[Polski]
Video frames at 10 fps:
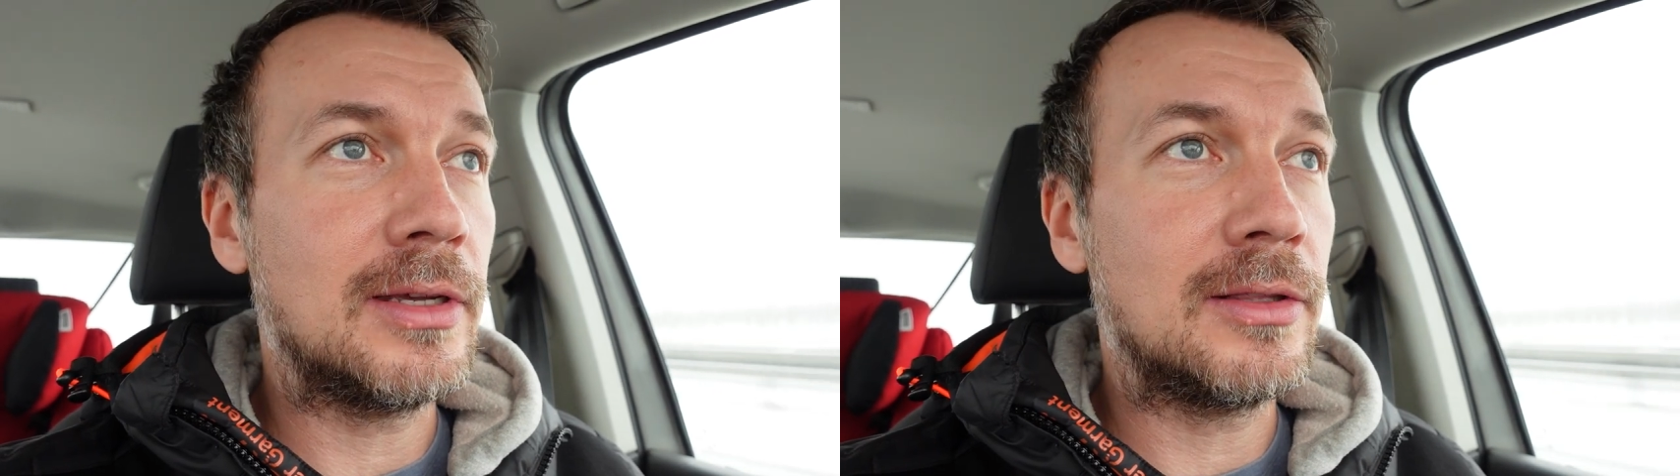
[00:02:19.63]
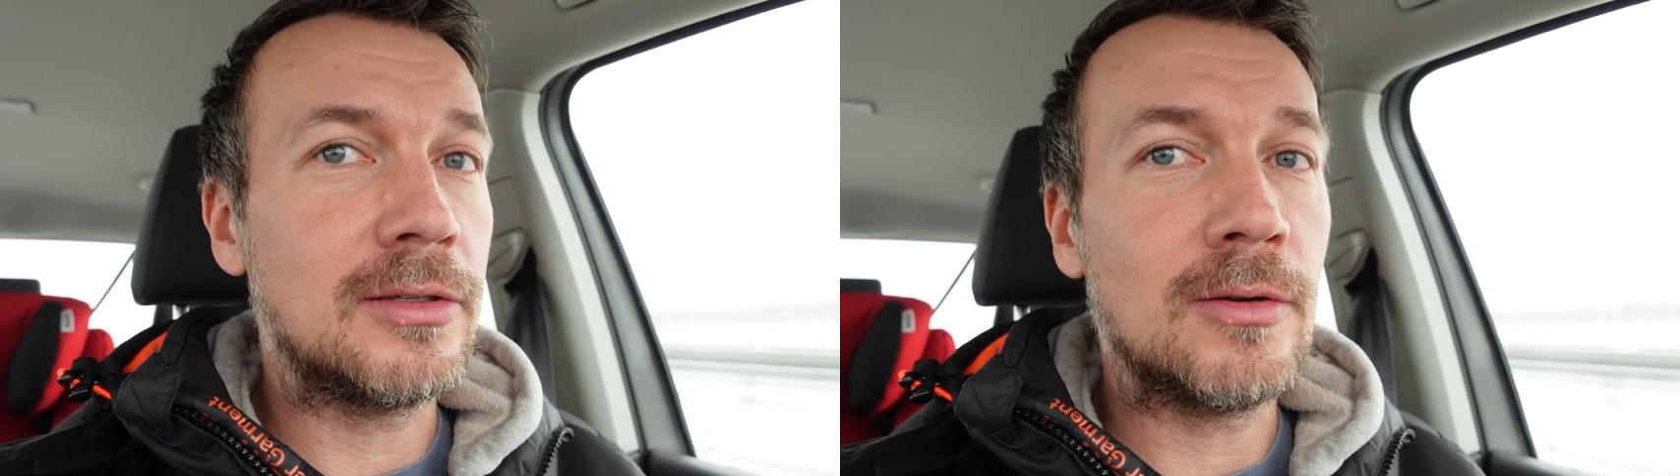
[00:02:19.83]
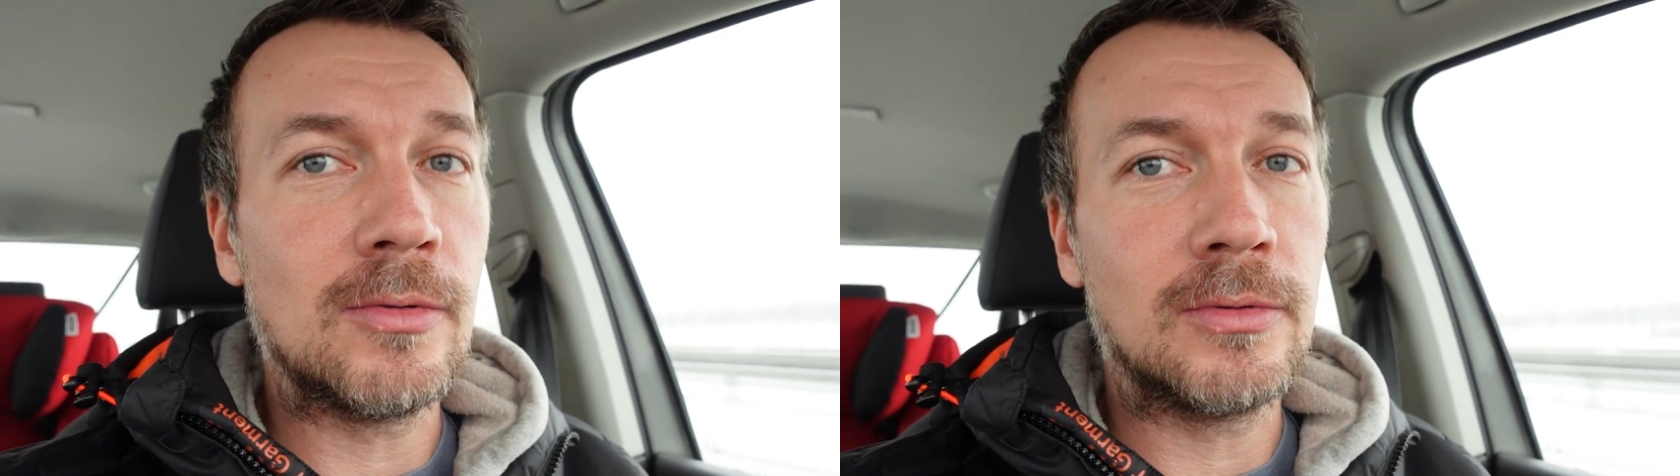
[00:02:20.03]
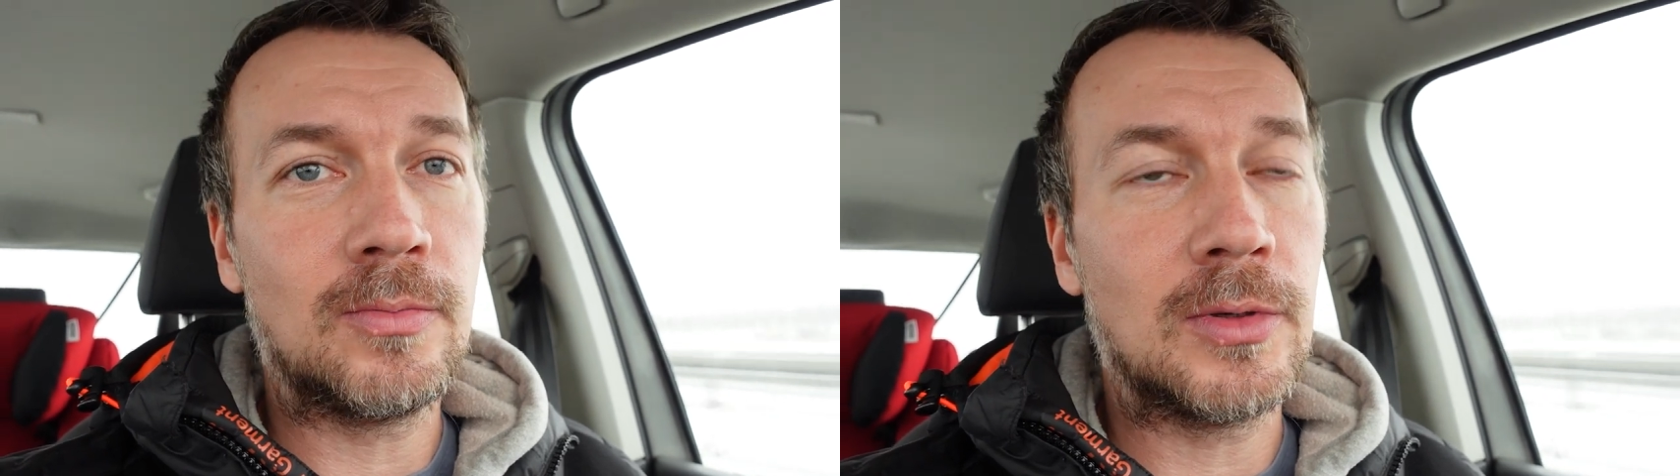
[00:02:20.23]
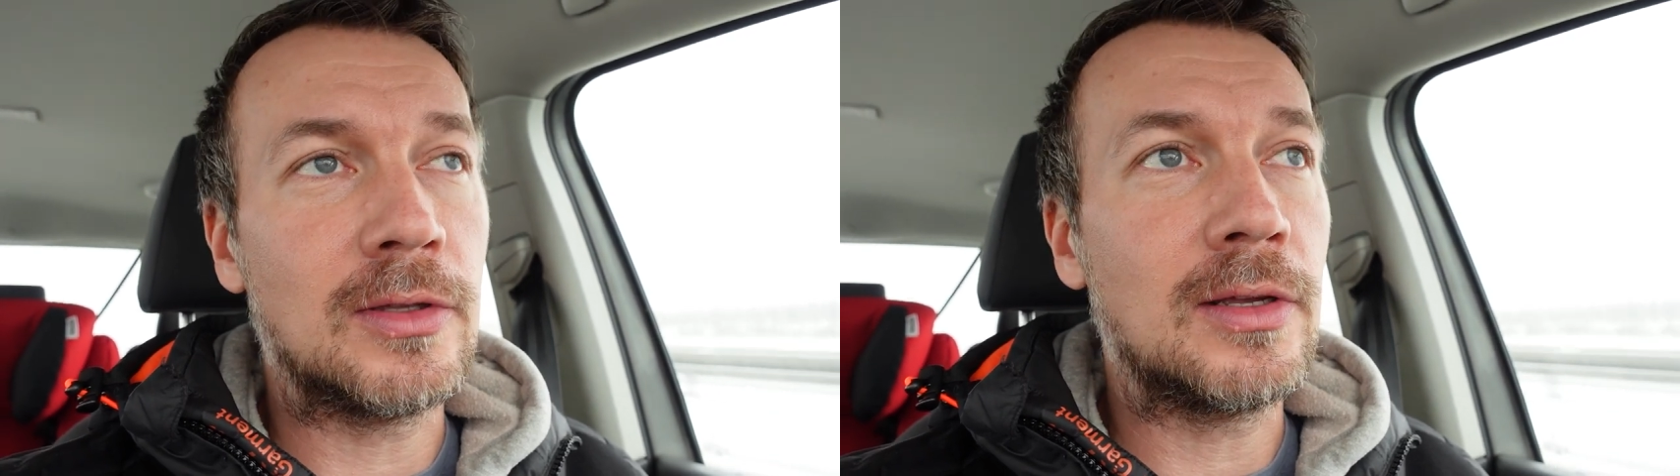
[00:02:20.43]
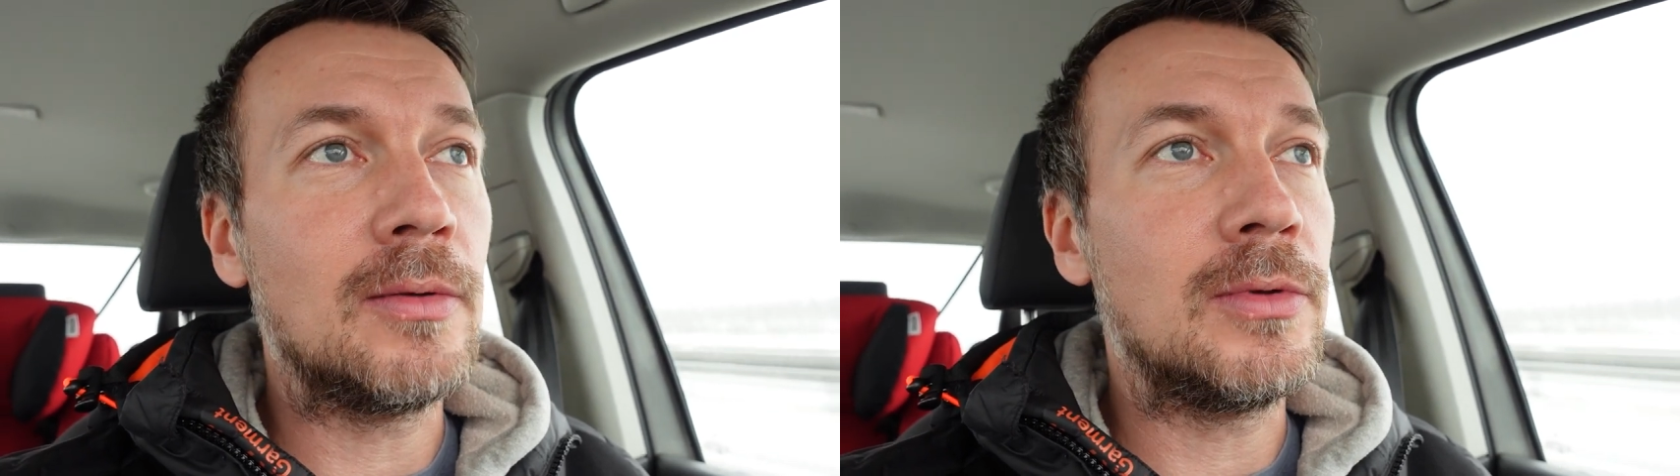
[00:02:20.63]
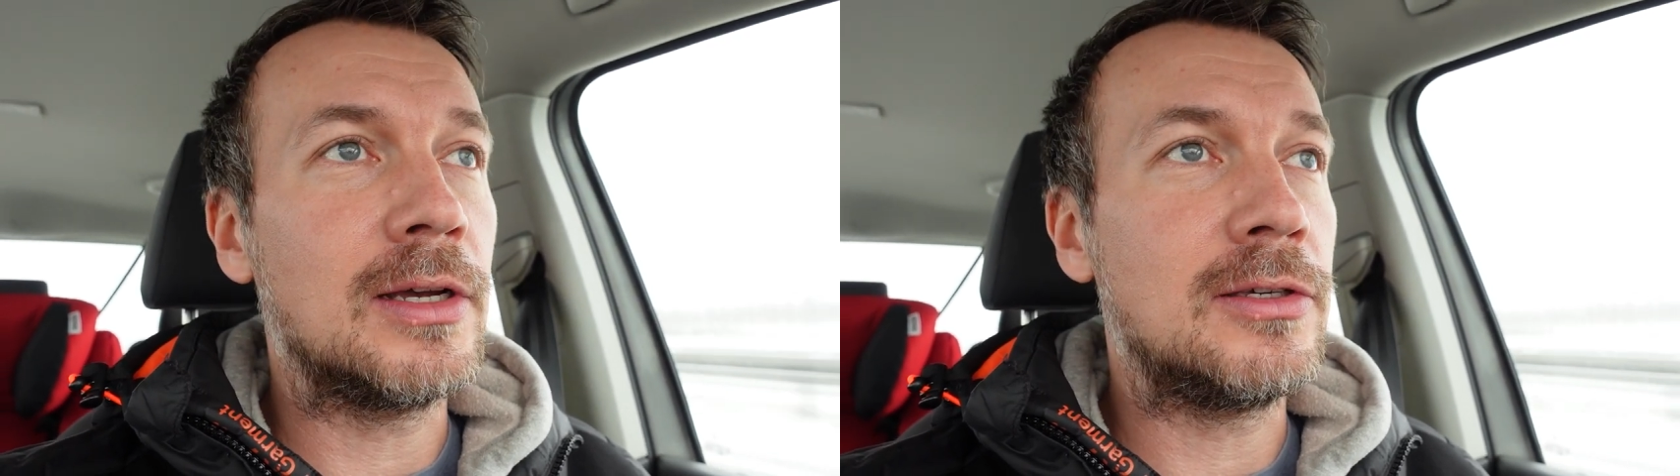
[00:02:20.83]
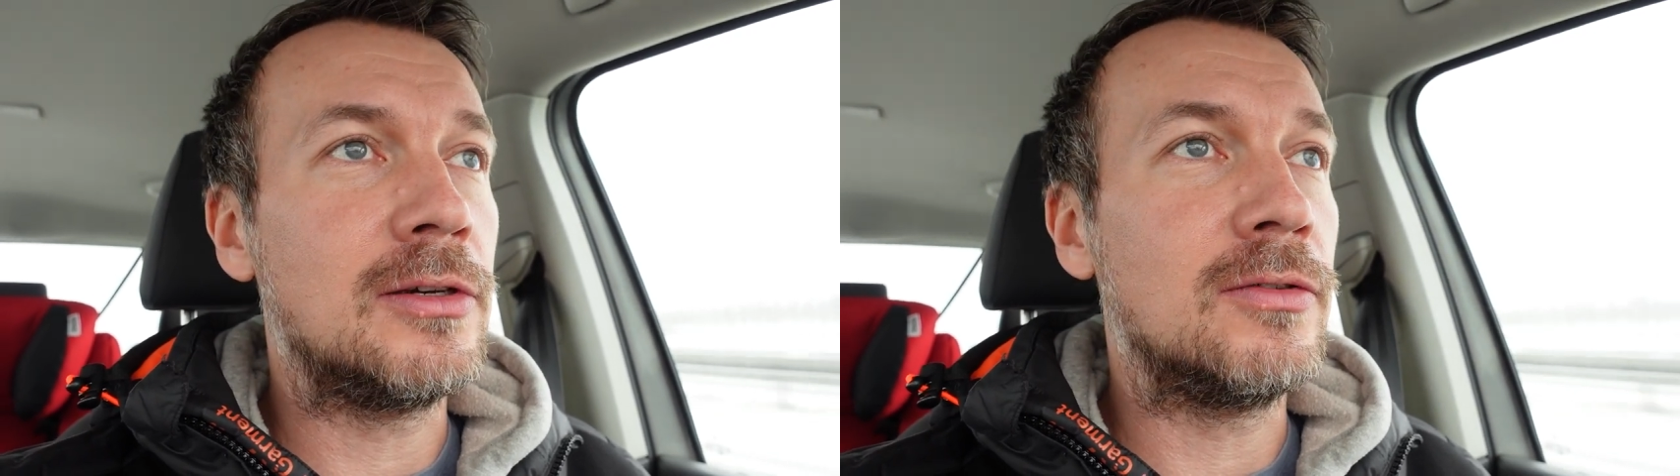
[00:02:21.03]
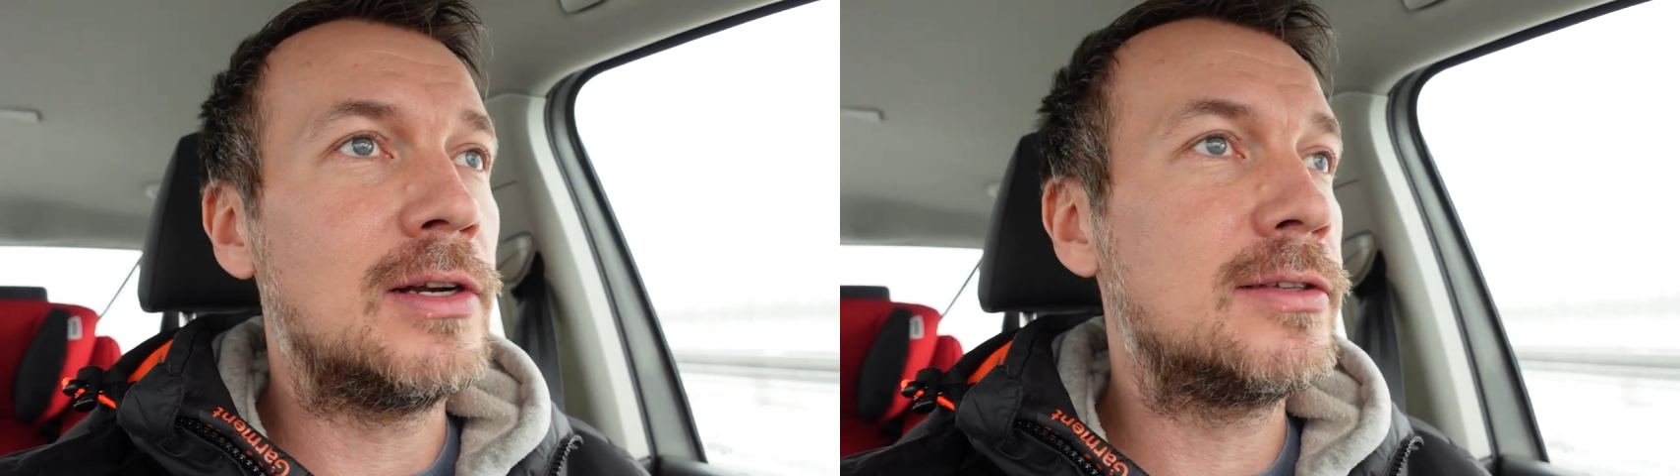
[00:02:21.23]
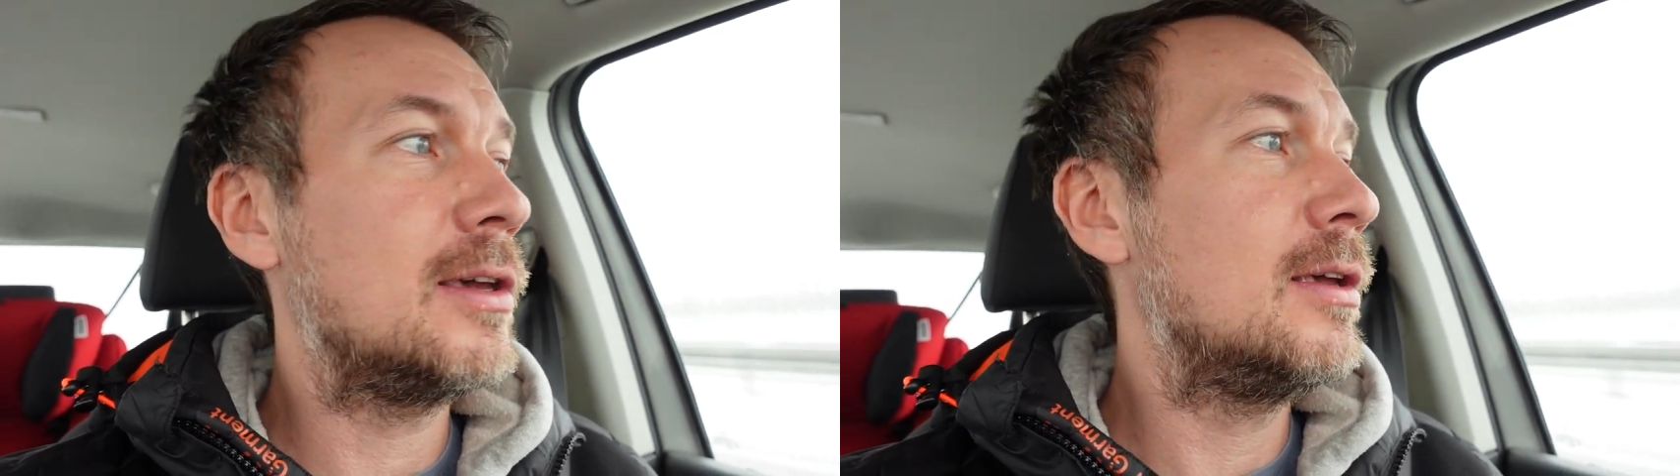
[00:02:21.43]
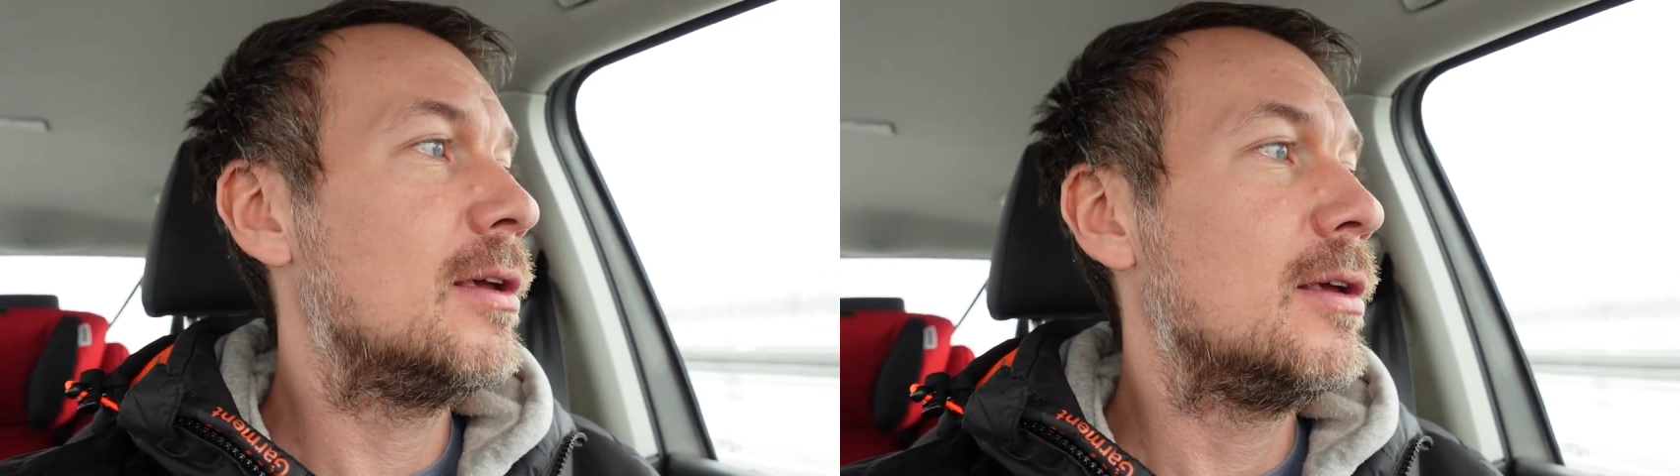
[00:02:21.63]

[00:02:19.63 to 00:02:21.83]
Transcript: Ja to samo z piosenkami Kasi Kowalskiej.